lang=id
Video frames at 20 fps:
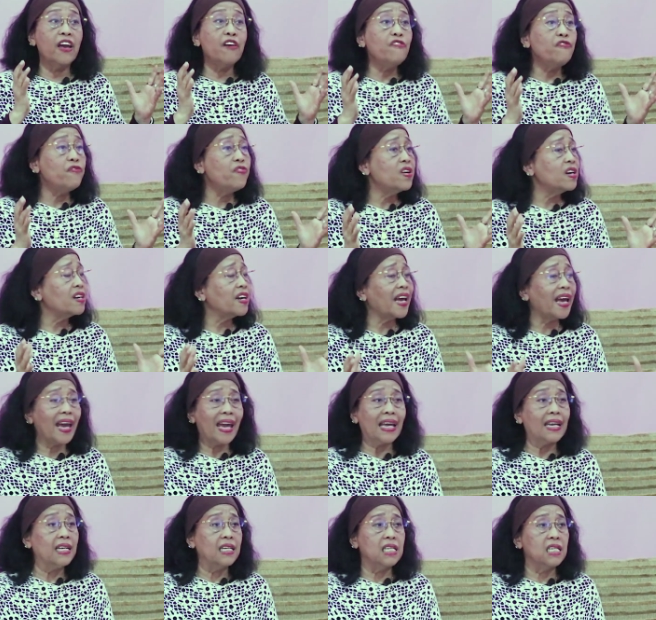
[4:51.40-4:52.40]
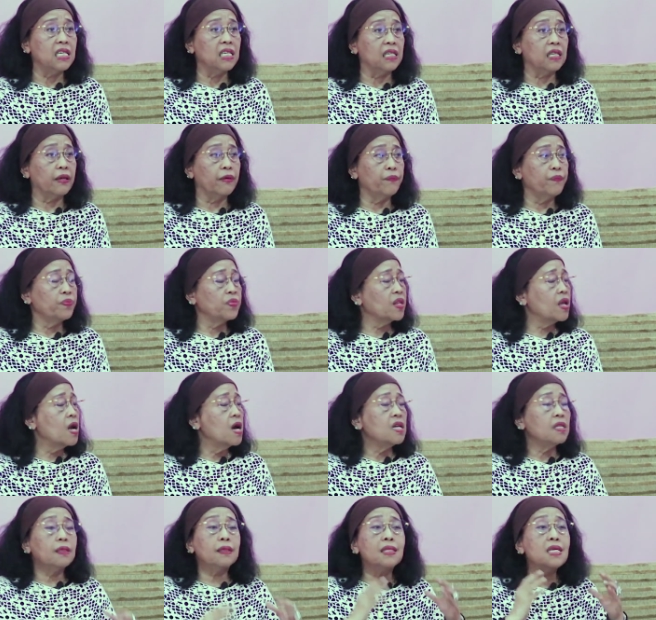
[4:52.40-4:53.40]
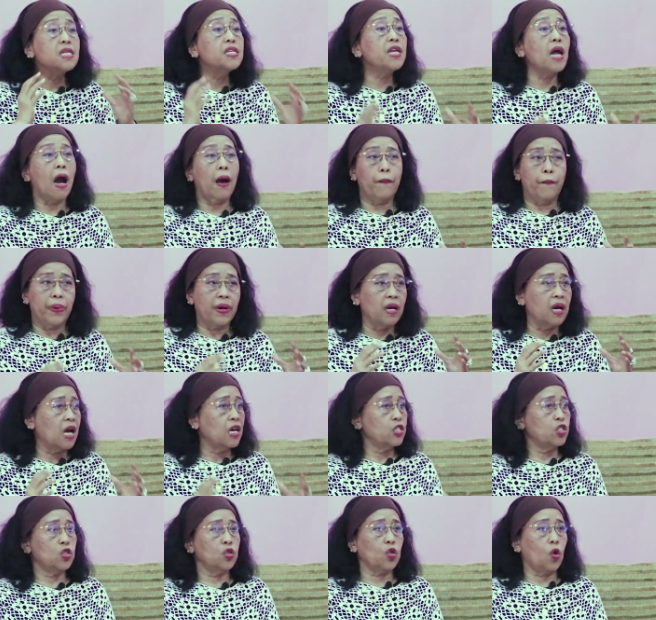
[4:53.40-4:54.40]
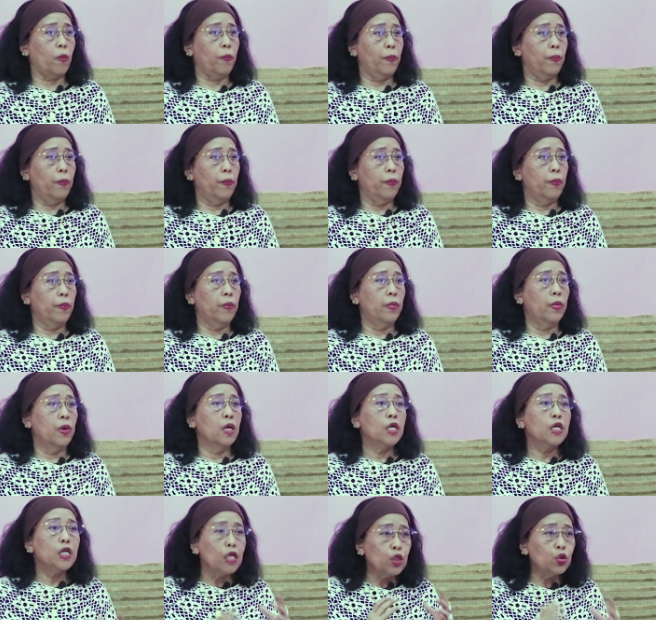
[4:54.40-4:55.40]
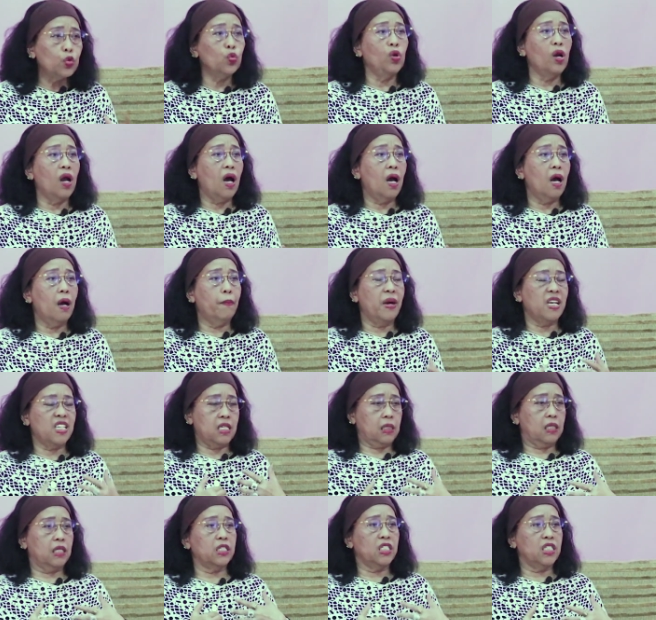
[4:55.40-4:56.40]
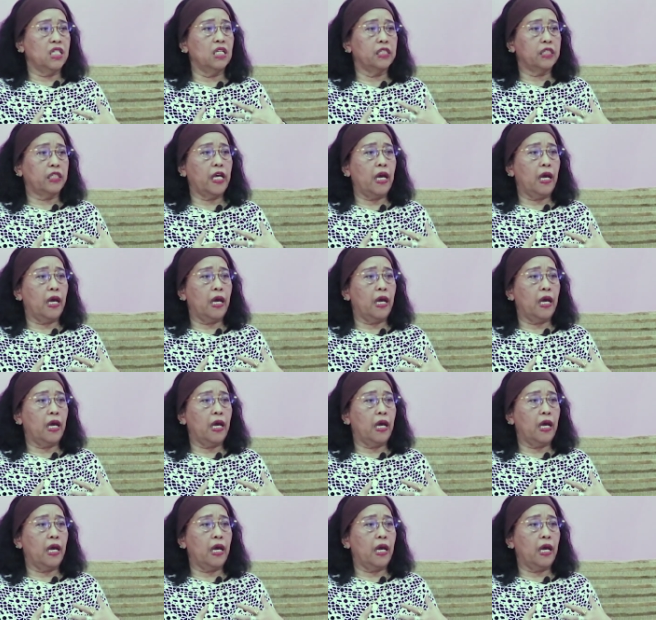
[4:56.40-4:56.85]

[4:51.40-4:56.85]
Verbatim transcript: never ending. Tidak pernah stop itulah masa kecil